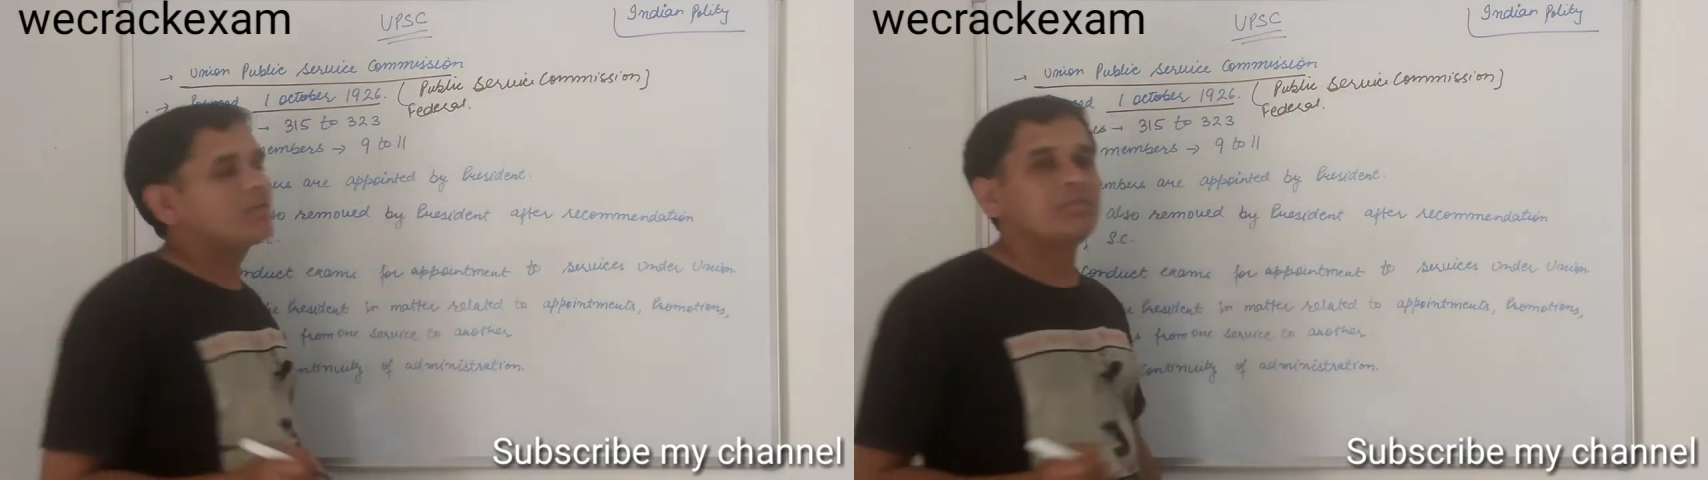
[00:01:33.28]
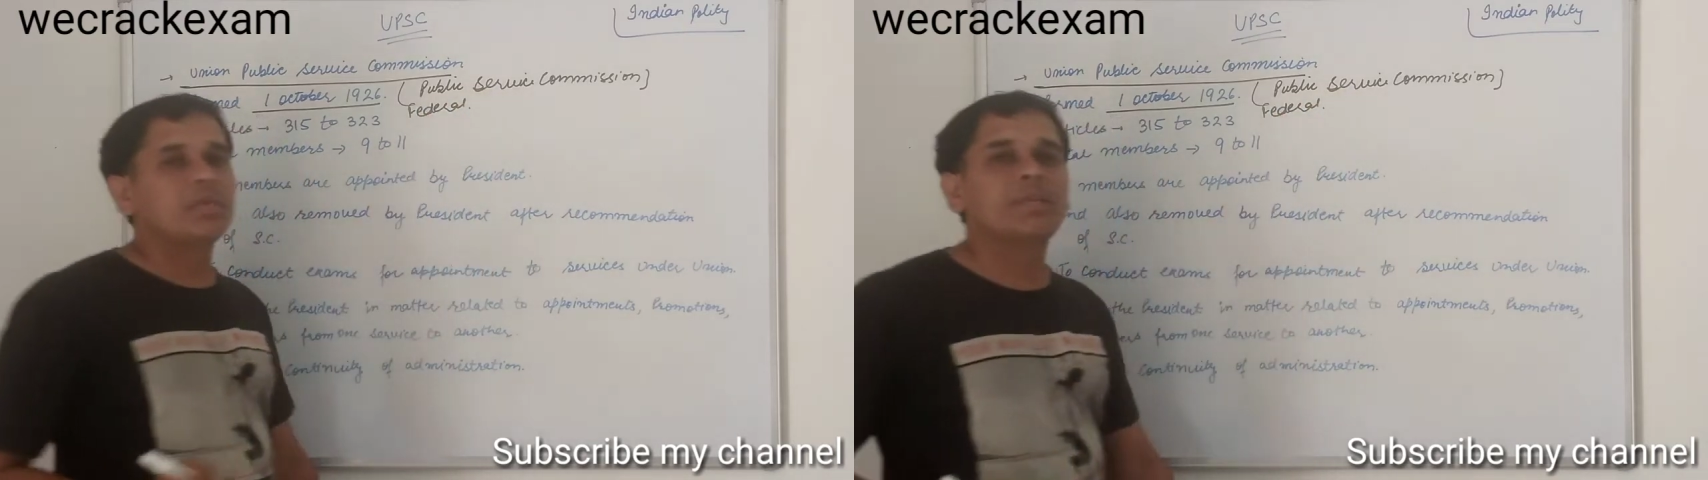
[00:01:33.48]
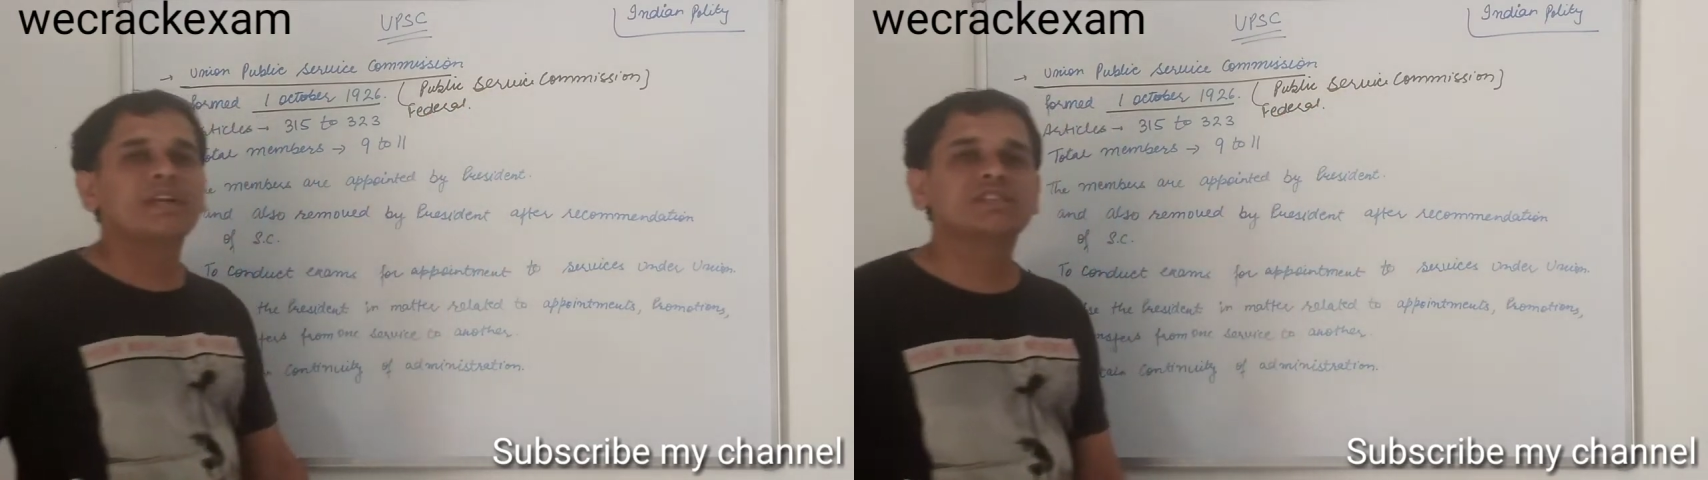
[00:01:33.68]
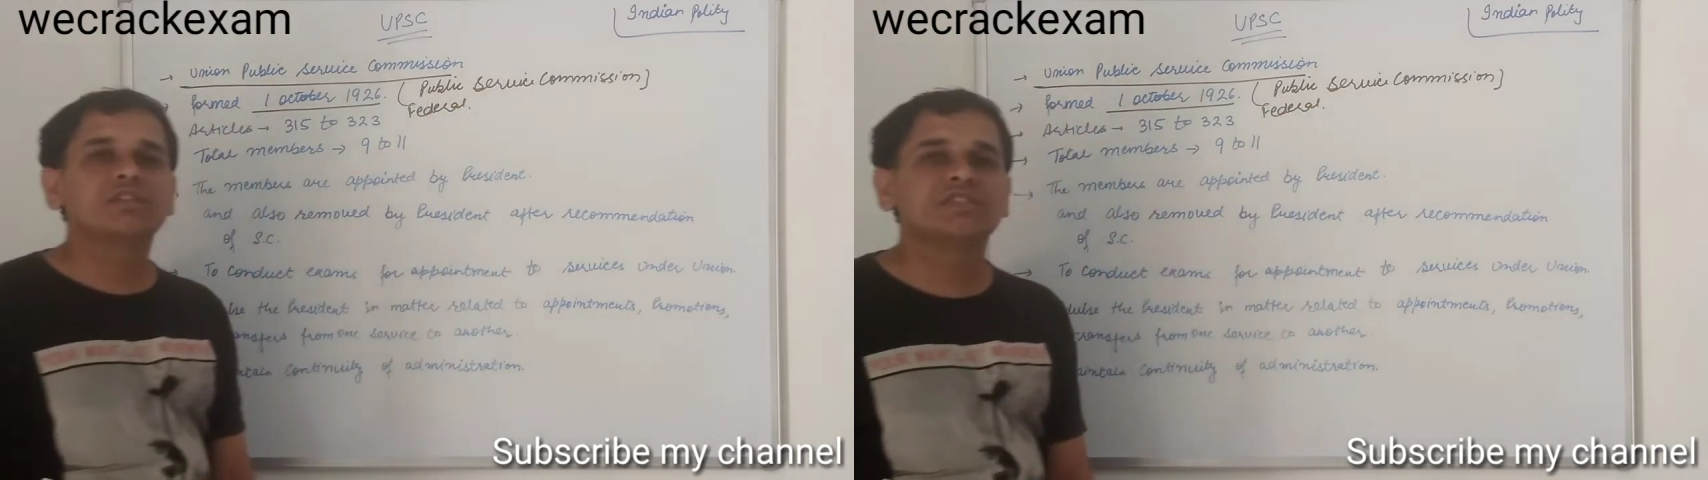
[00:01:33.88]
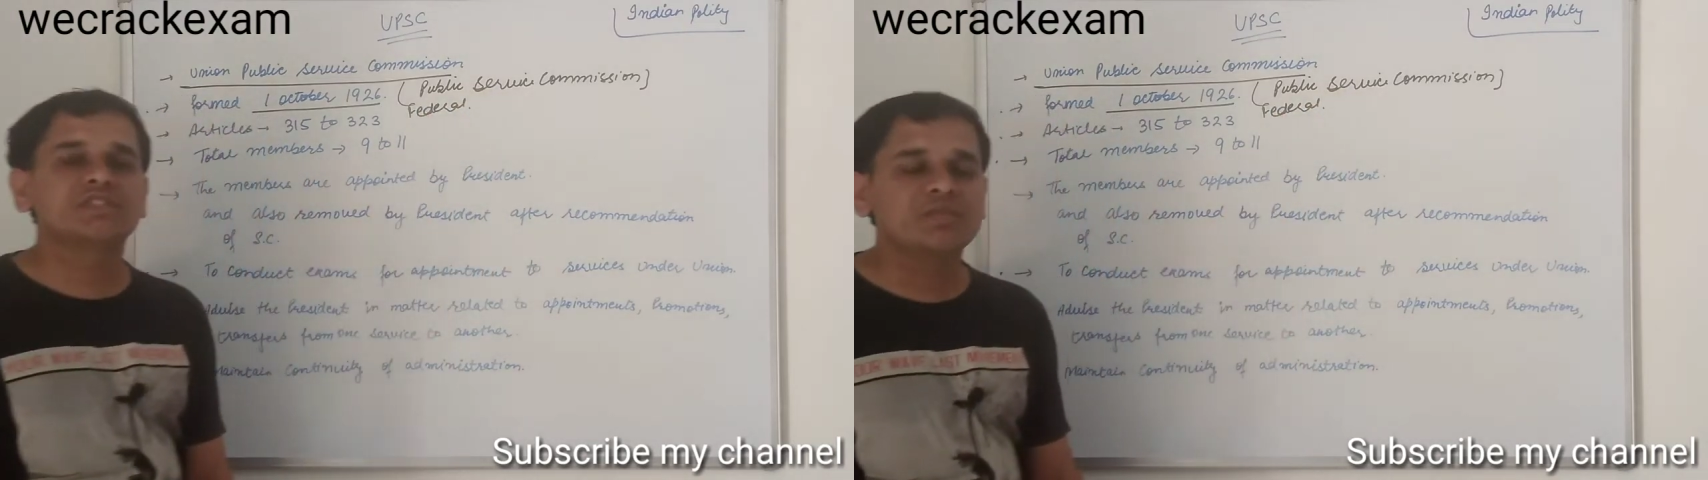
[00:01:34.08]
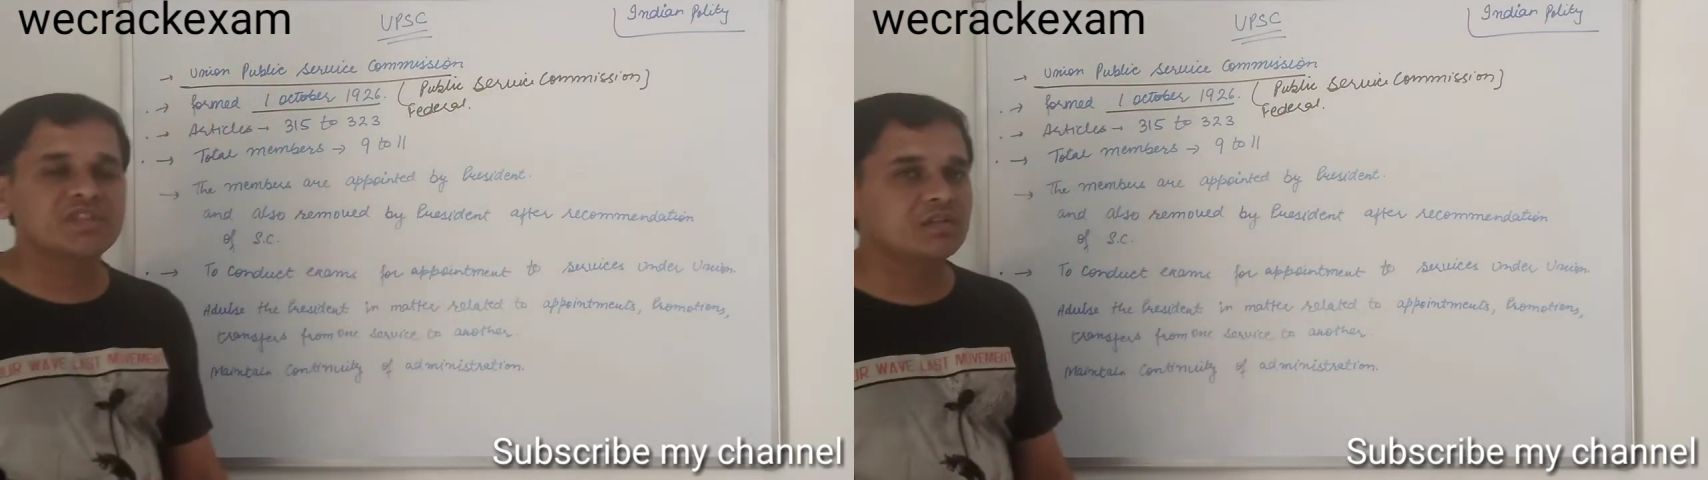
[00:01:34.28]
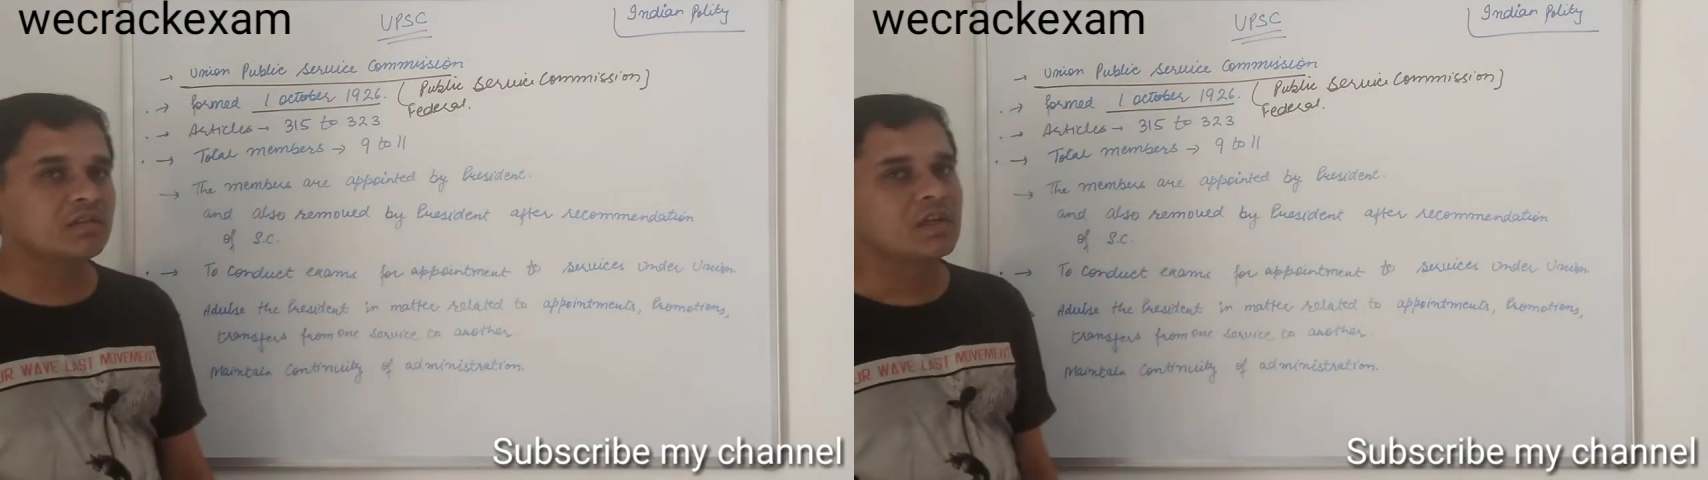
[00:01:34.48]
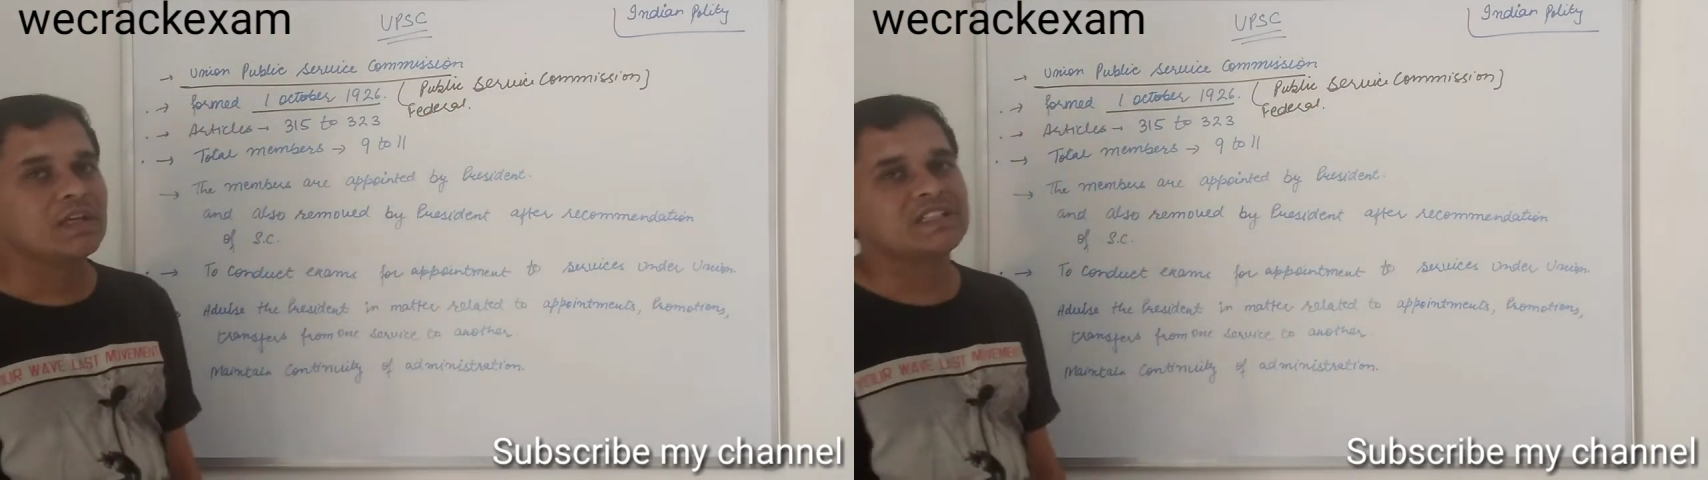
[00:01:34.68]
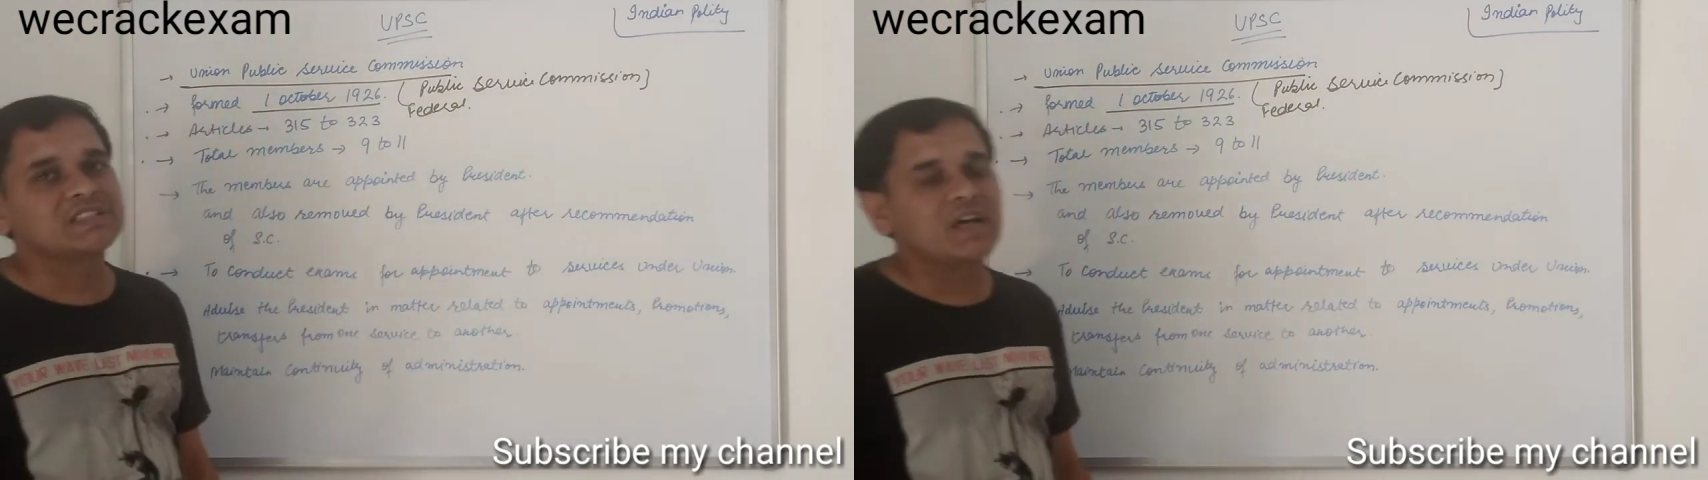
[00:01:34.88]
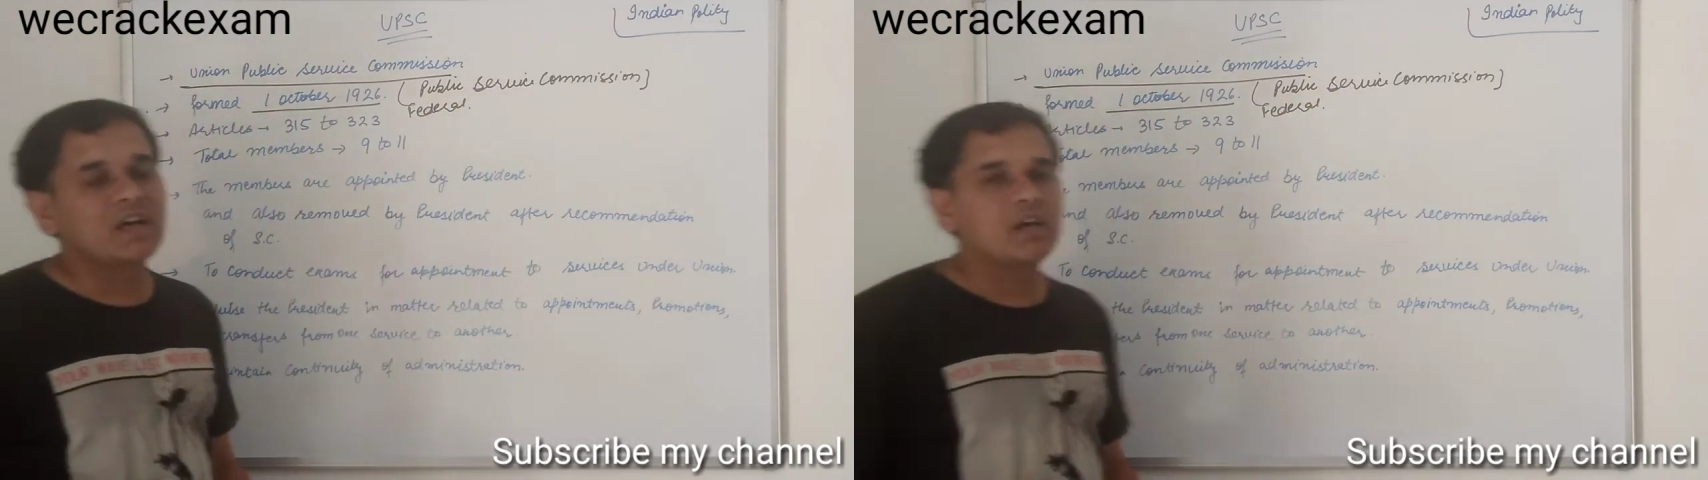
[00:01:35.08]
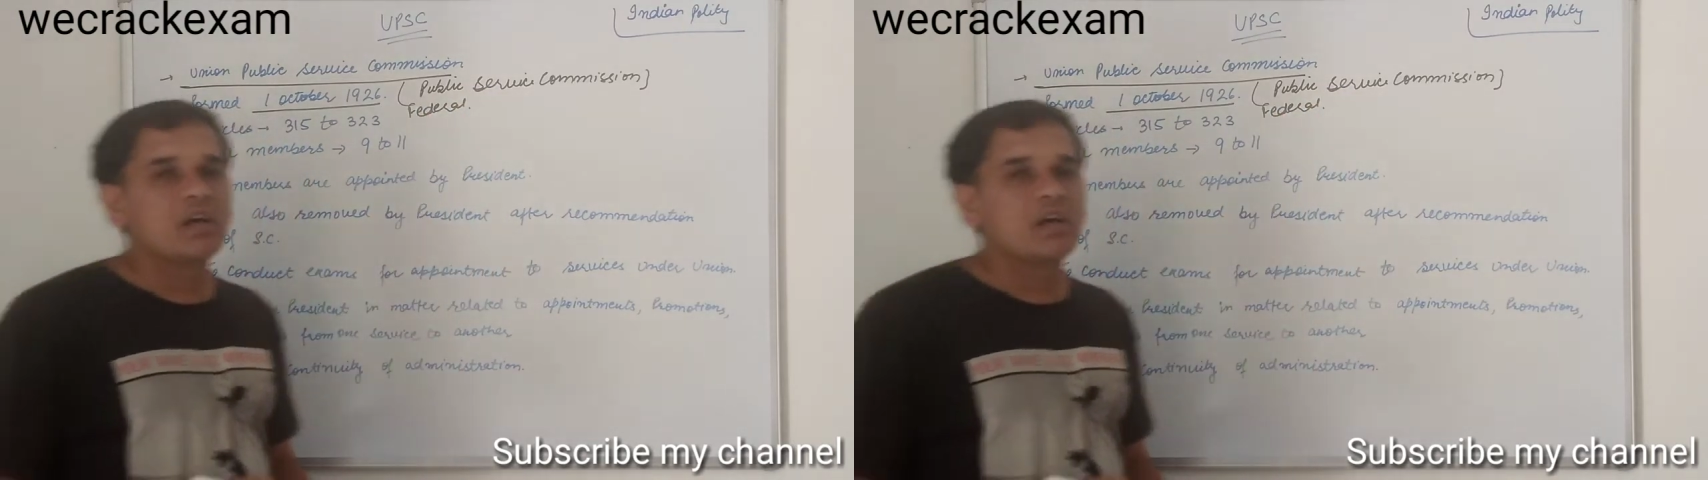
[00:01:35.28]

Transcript: पब्लिक सर्विस कमीशन इसका